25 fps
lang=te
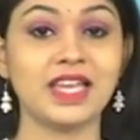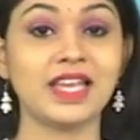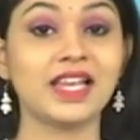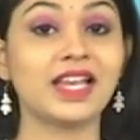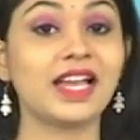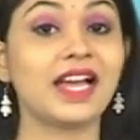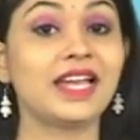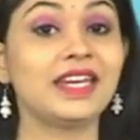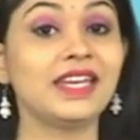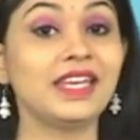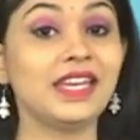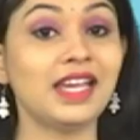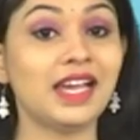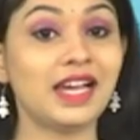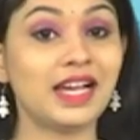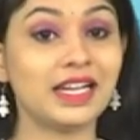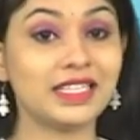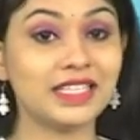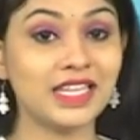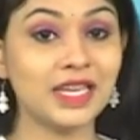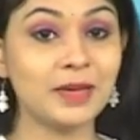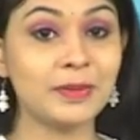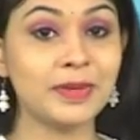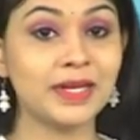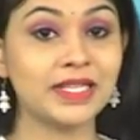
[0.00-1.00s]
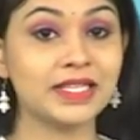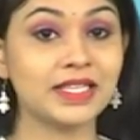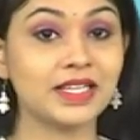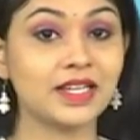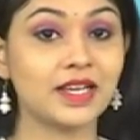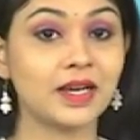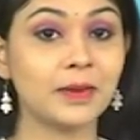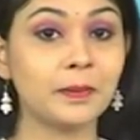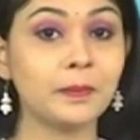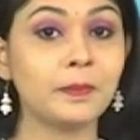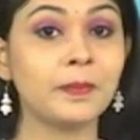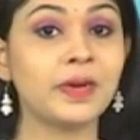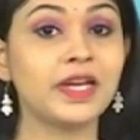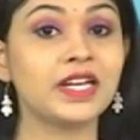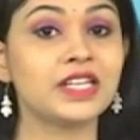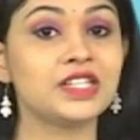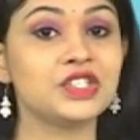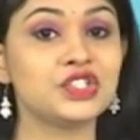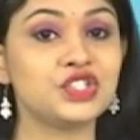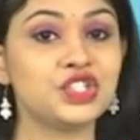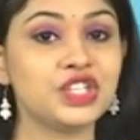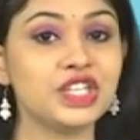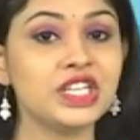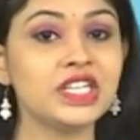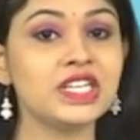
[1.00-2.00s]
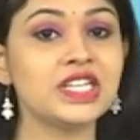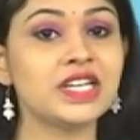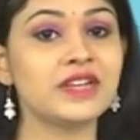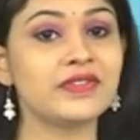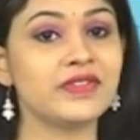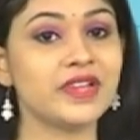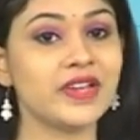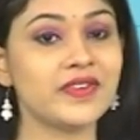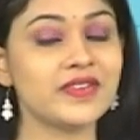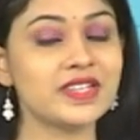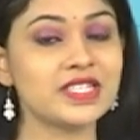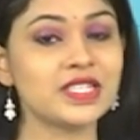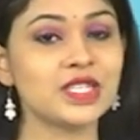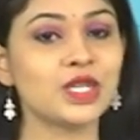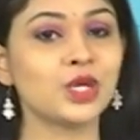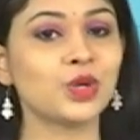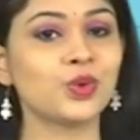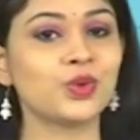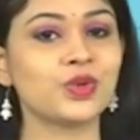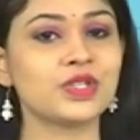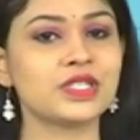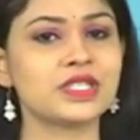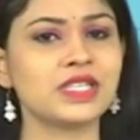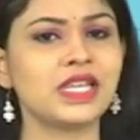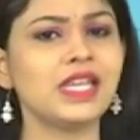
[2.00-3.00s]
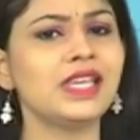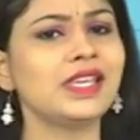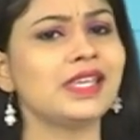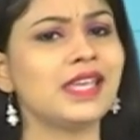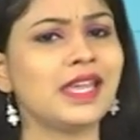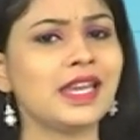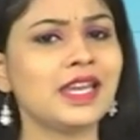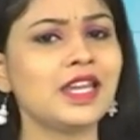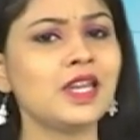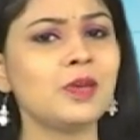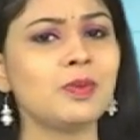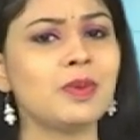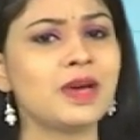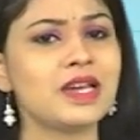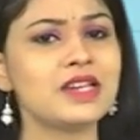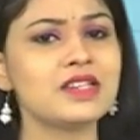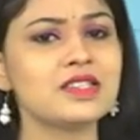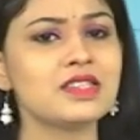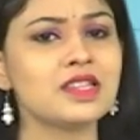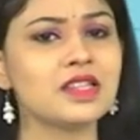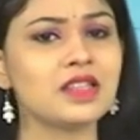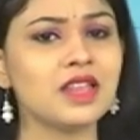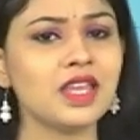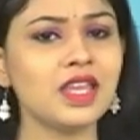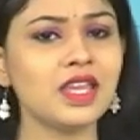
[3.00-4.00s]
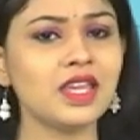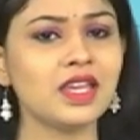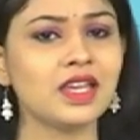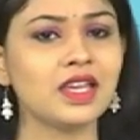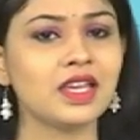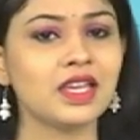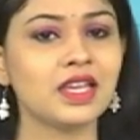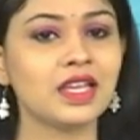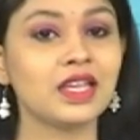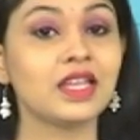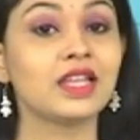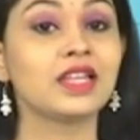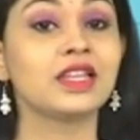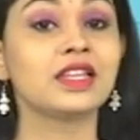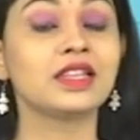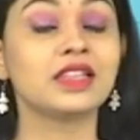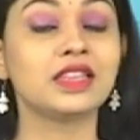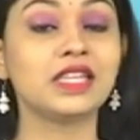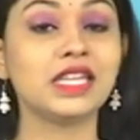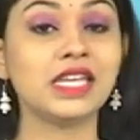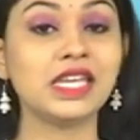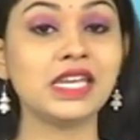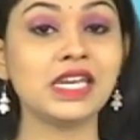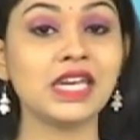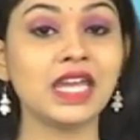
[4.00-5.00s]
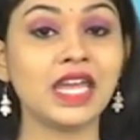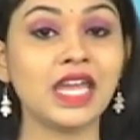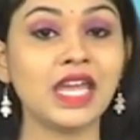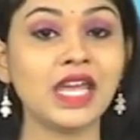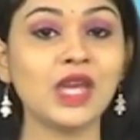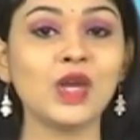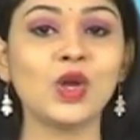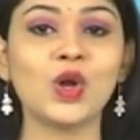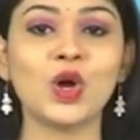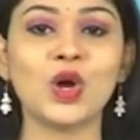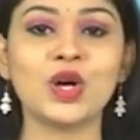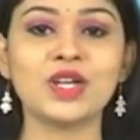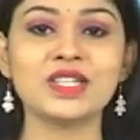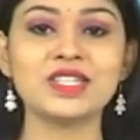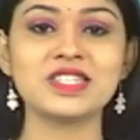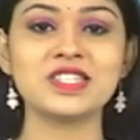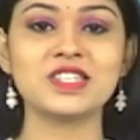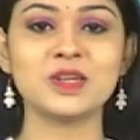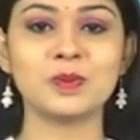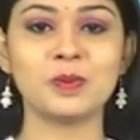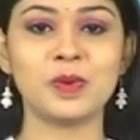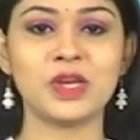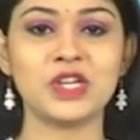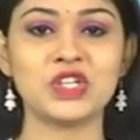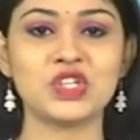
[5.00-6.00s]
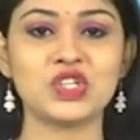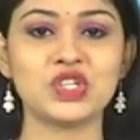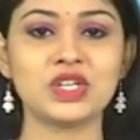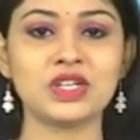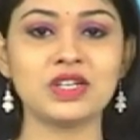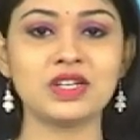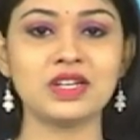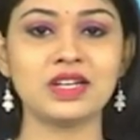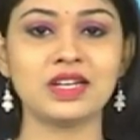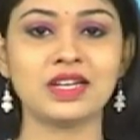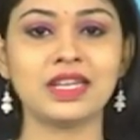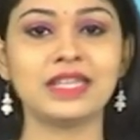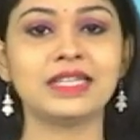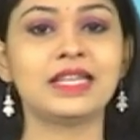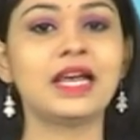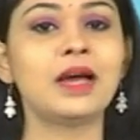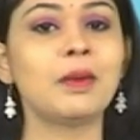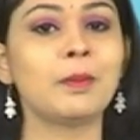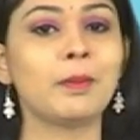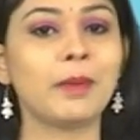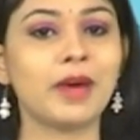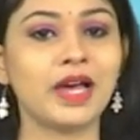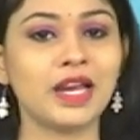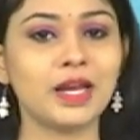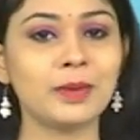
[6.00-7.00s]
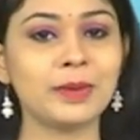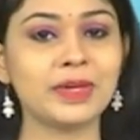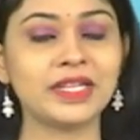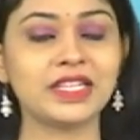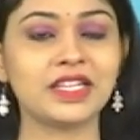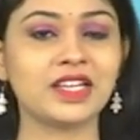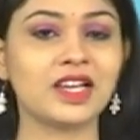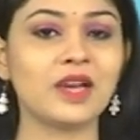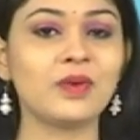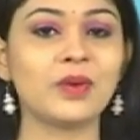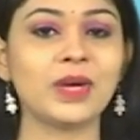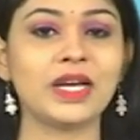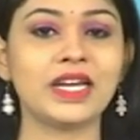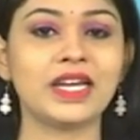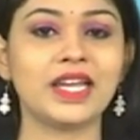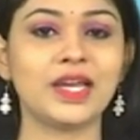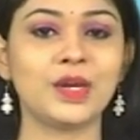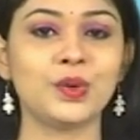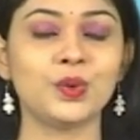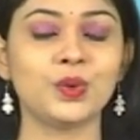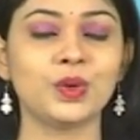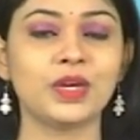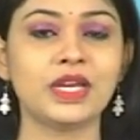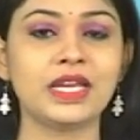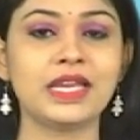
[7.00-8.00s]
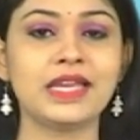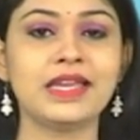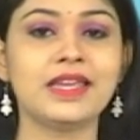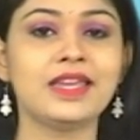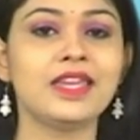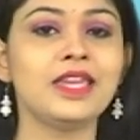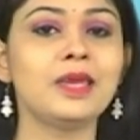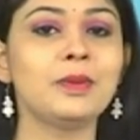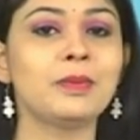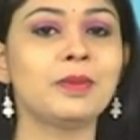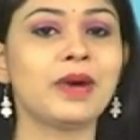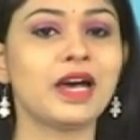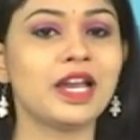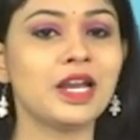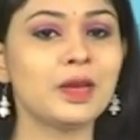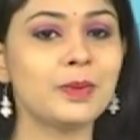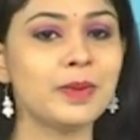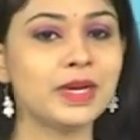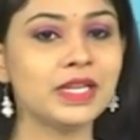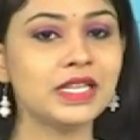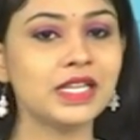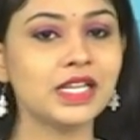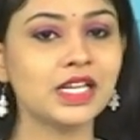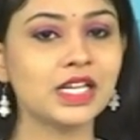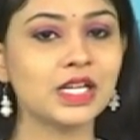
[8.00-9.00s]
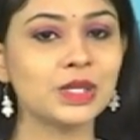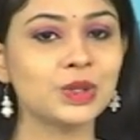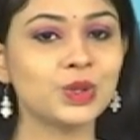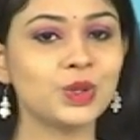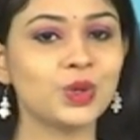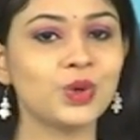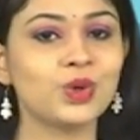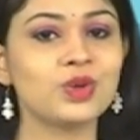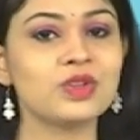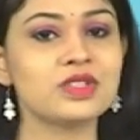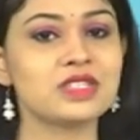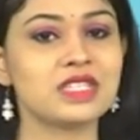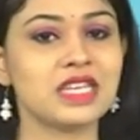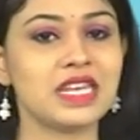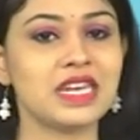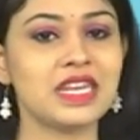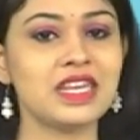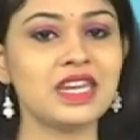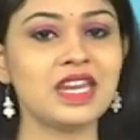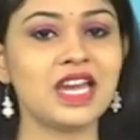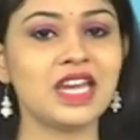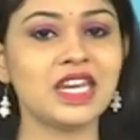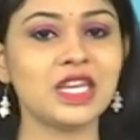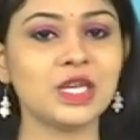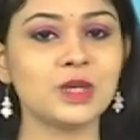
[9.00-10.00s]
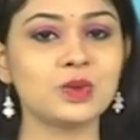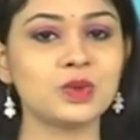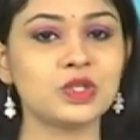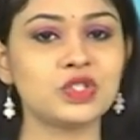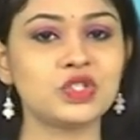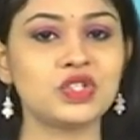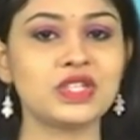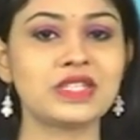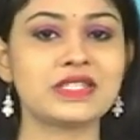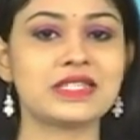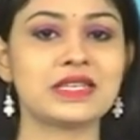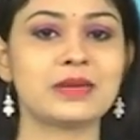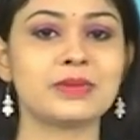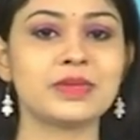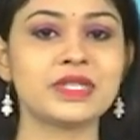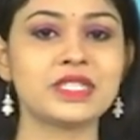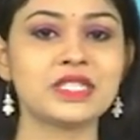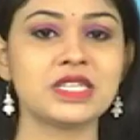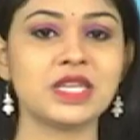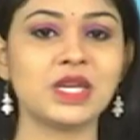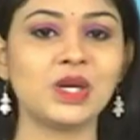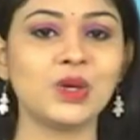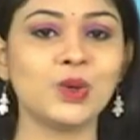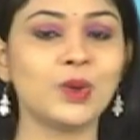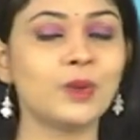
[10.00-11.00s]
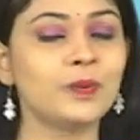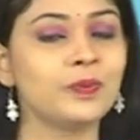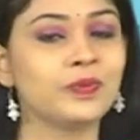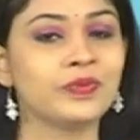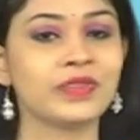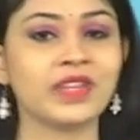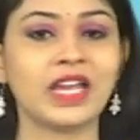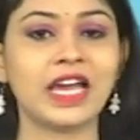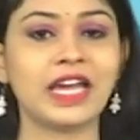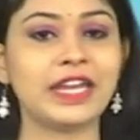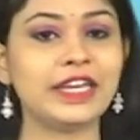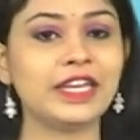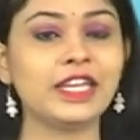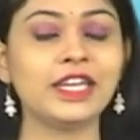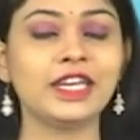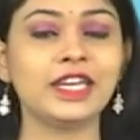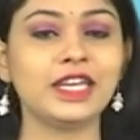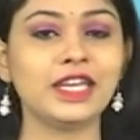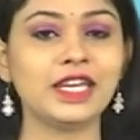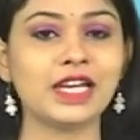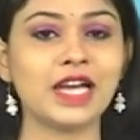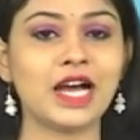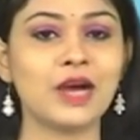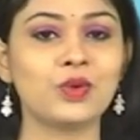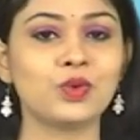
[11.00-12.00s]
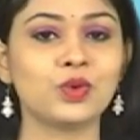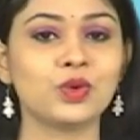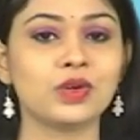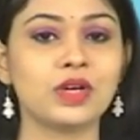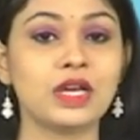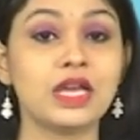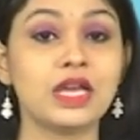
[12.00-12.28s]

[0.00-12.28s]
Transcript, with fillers: కానీ అదే బద్ధకం మన జీర్ణ వ్యవస్థకు వస్తే ఏంటి పరిస్థితి దీన్నే కాన్స్టిపేషన్ లేదా మలబద్ధకం అంటారు ఈ మలబద్ధకంతో శరీరానికి వచ్చే సమస్యలు అన్నీ ఇన్ని కావు